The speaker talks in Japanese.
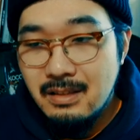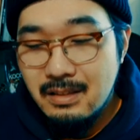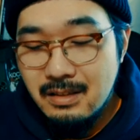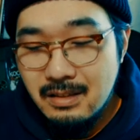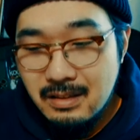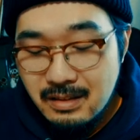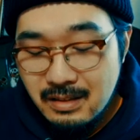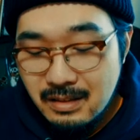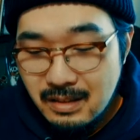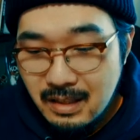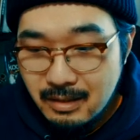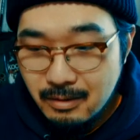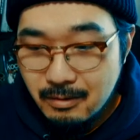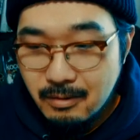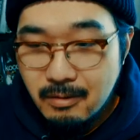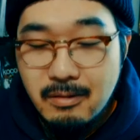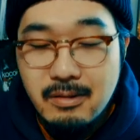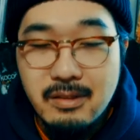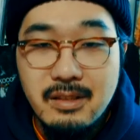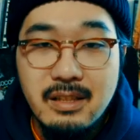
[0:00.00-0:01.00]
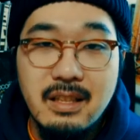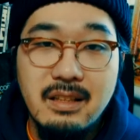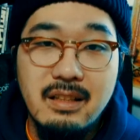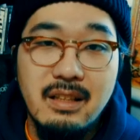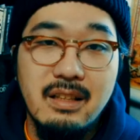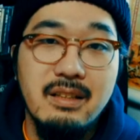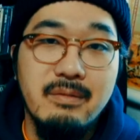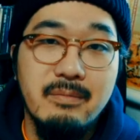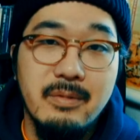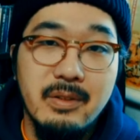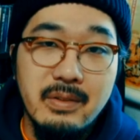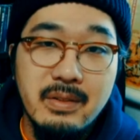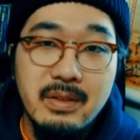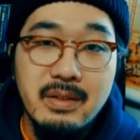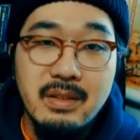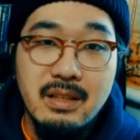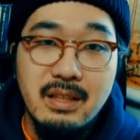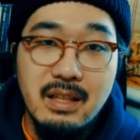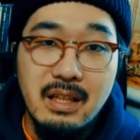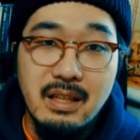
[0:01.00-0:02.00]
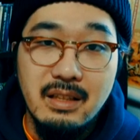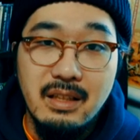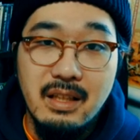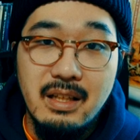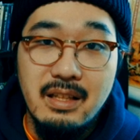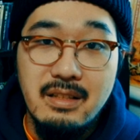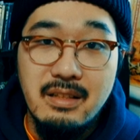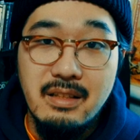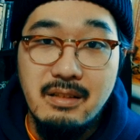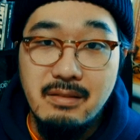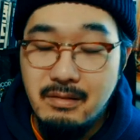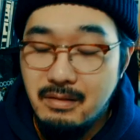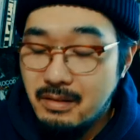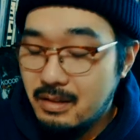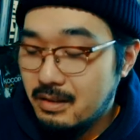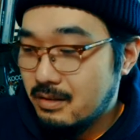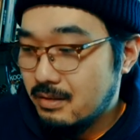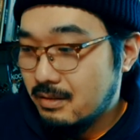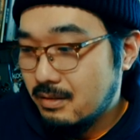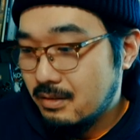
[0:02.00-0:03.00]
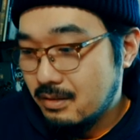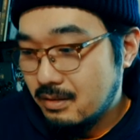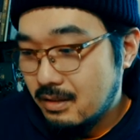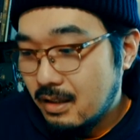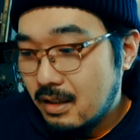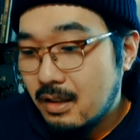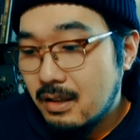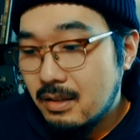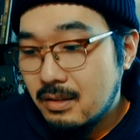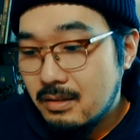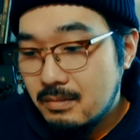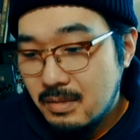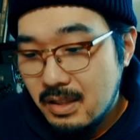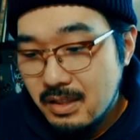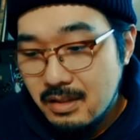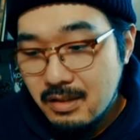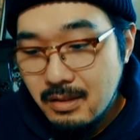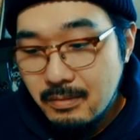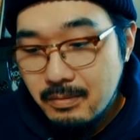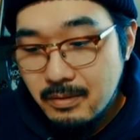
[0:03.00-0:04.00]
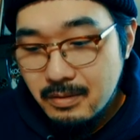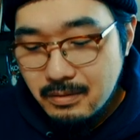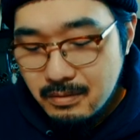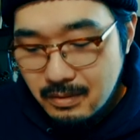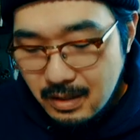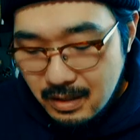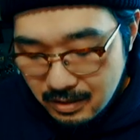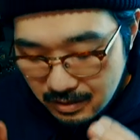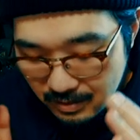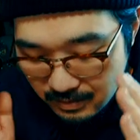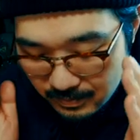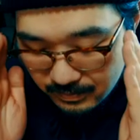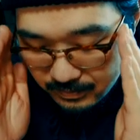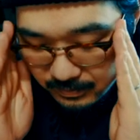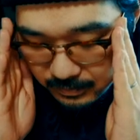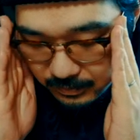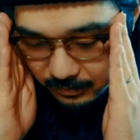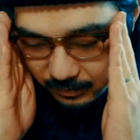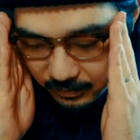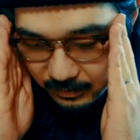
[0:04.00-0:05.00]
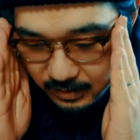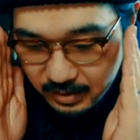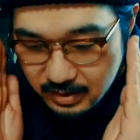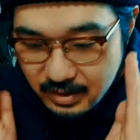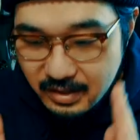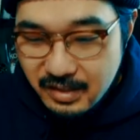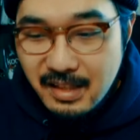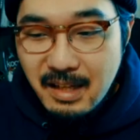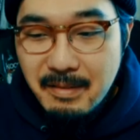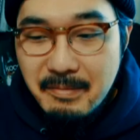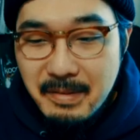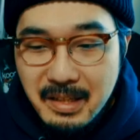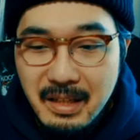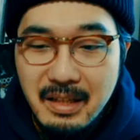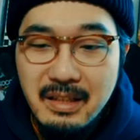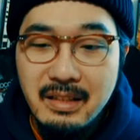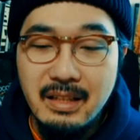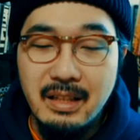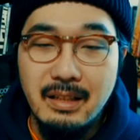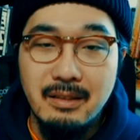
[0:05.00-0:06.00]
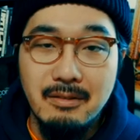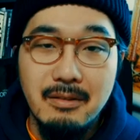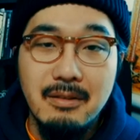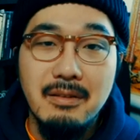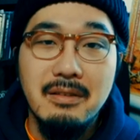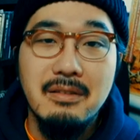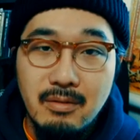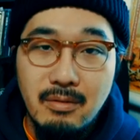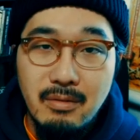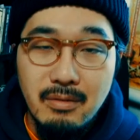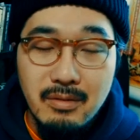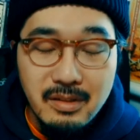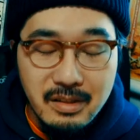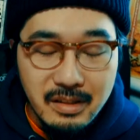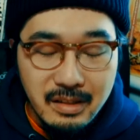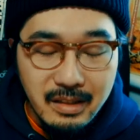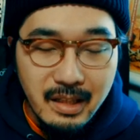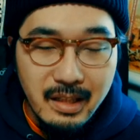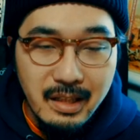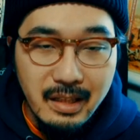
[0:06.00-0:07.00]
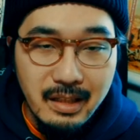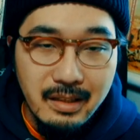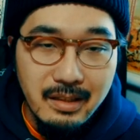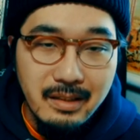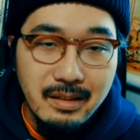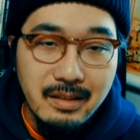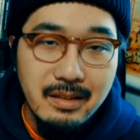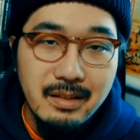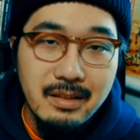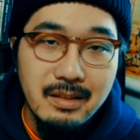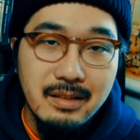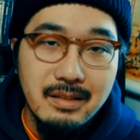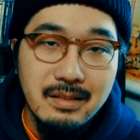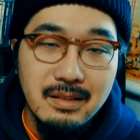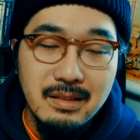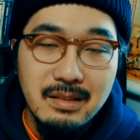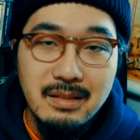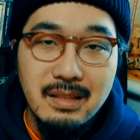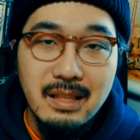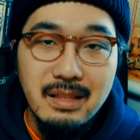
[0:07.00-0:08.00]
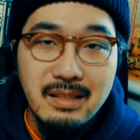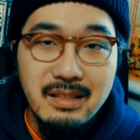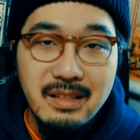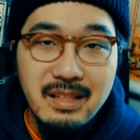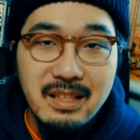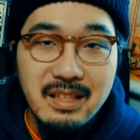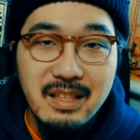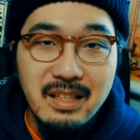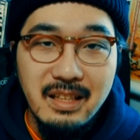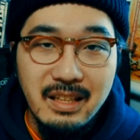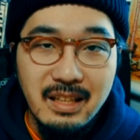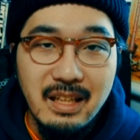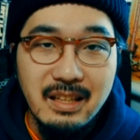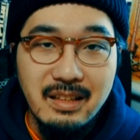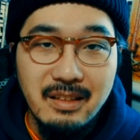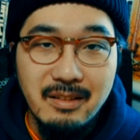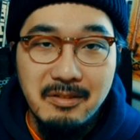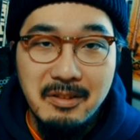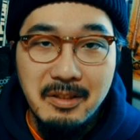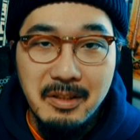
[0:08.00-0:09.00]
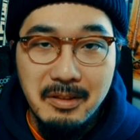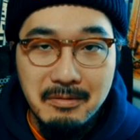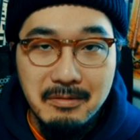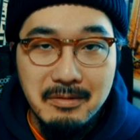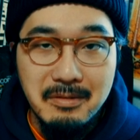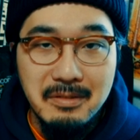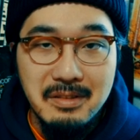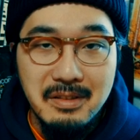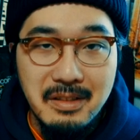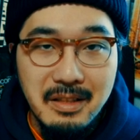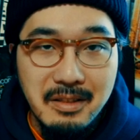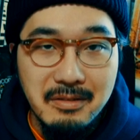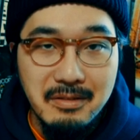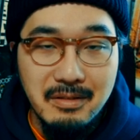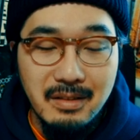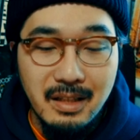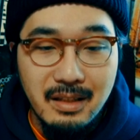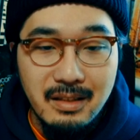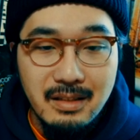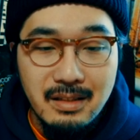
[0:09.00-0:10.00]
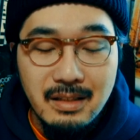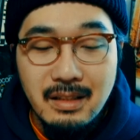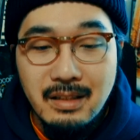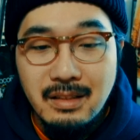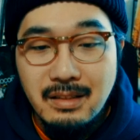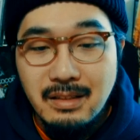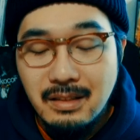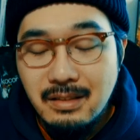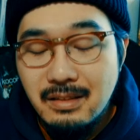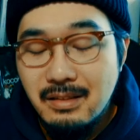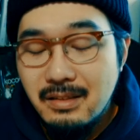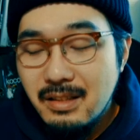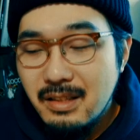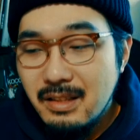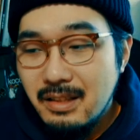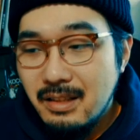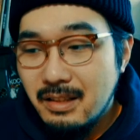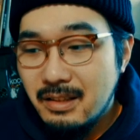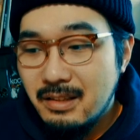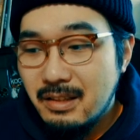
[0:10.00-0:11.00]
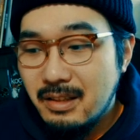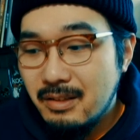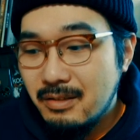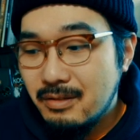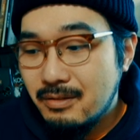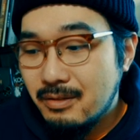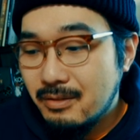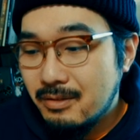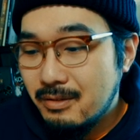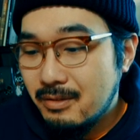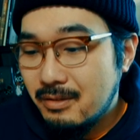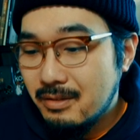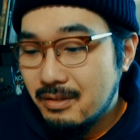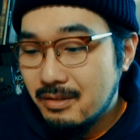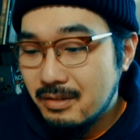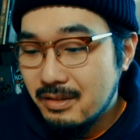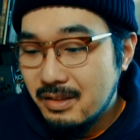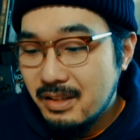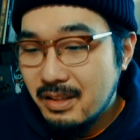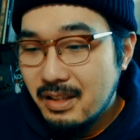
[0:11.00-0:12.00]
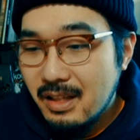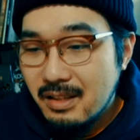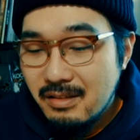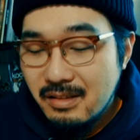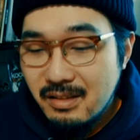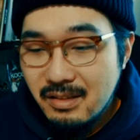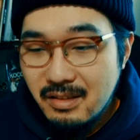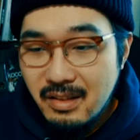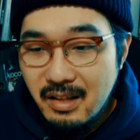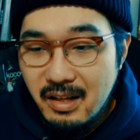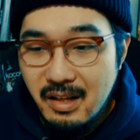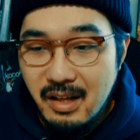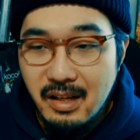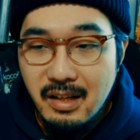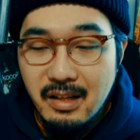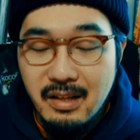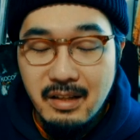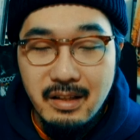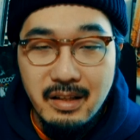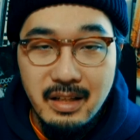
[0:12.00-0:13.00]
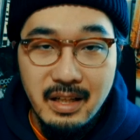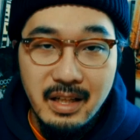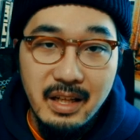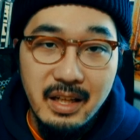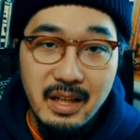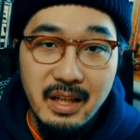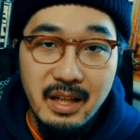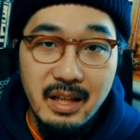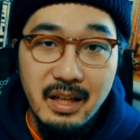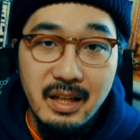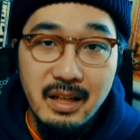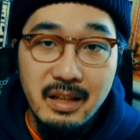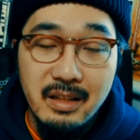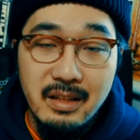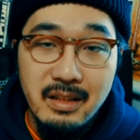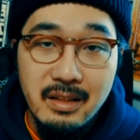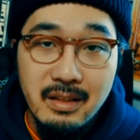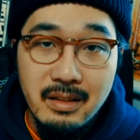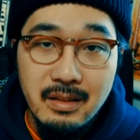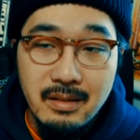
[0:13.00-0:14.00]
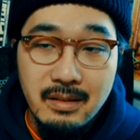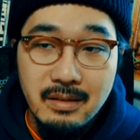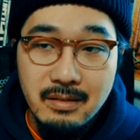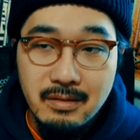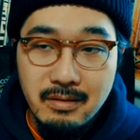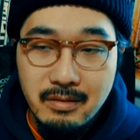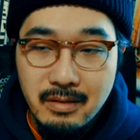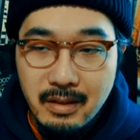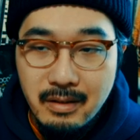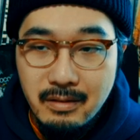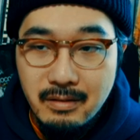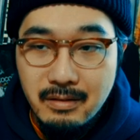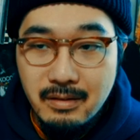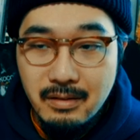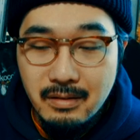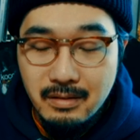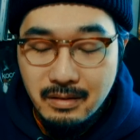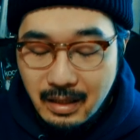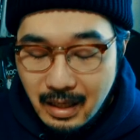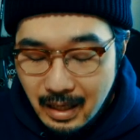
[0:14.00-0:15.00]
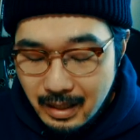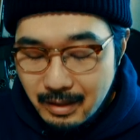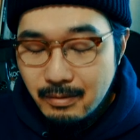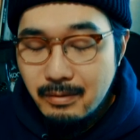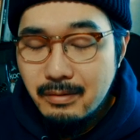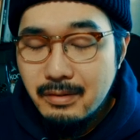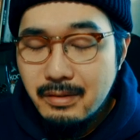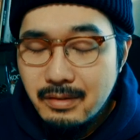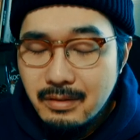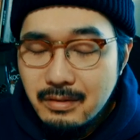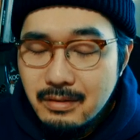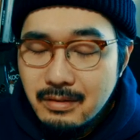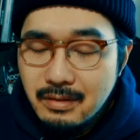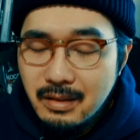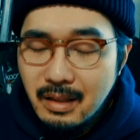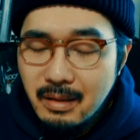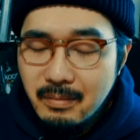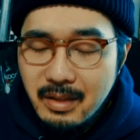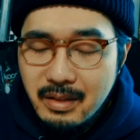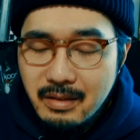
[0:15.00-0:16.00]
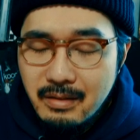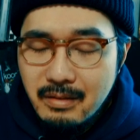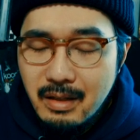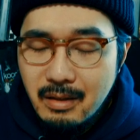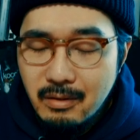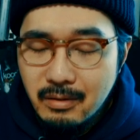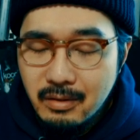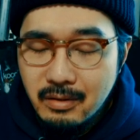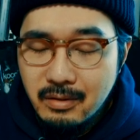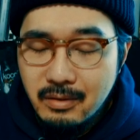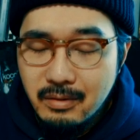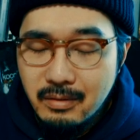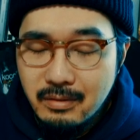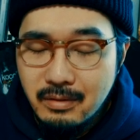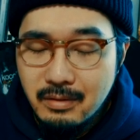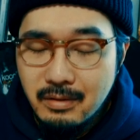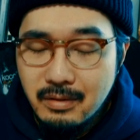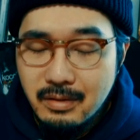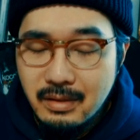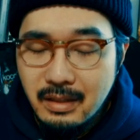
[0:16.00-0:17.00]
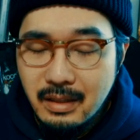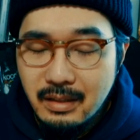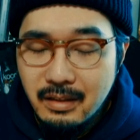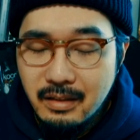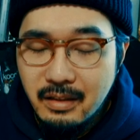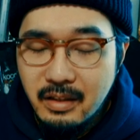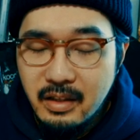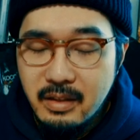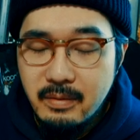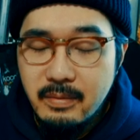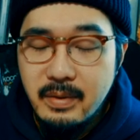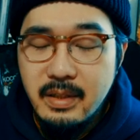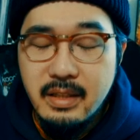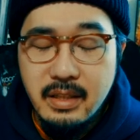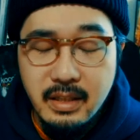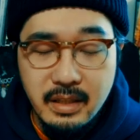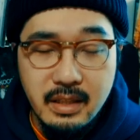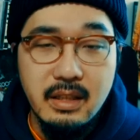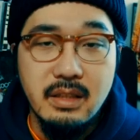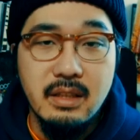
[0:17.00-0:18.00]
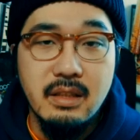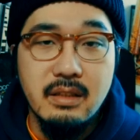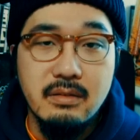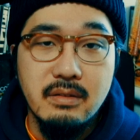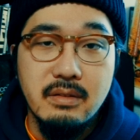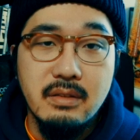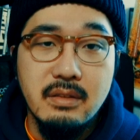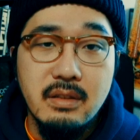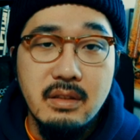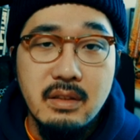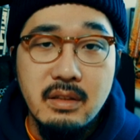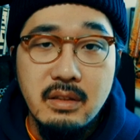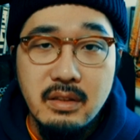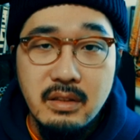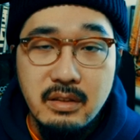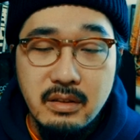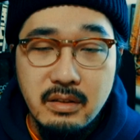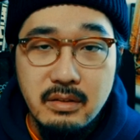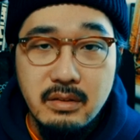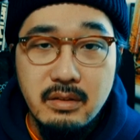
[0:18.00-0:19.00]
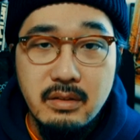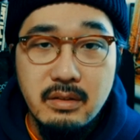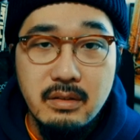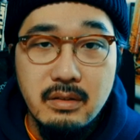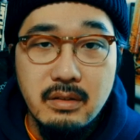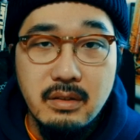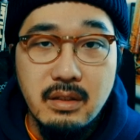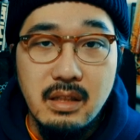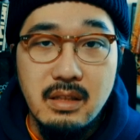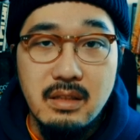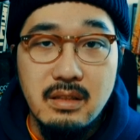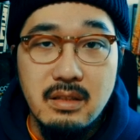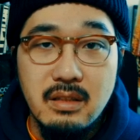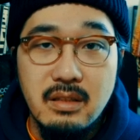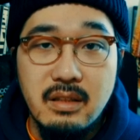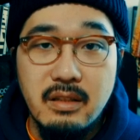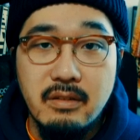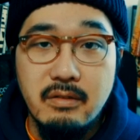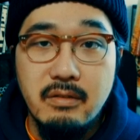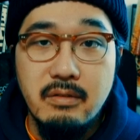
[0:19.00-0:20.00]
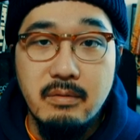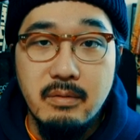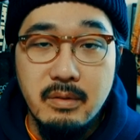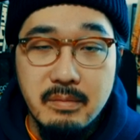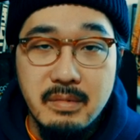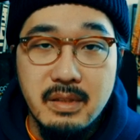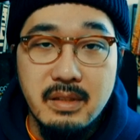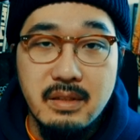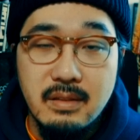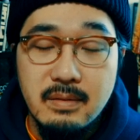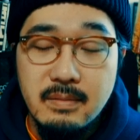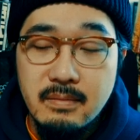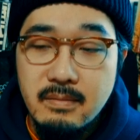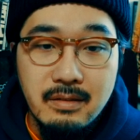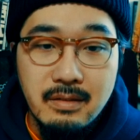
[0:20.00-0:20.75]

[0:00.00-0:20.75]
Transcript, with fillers: うん、あと殺し方にも関係してくるんですが、まあ、自分は血が見たいんだと、殺したい、うん、殺人鬼だっていうことですね。要は殺人鬼っていうことを自覚して、えー、それを解放するためには夫を殺さなければいけなかったという感じだと思います。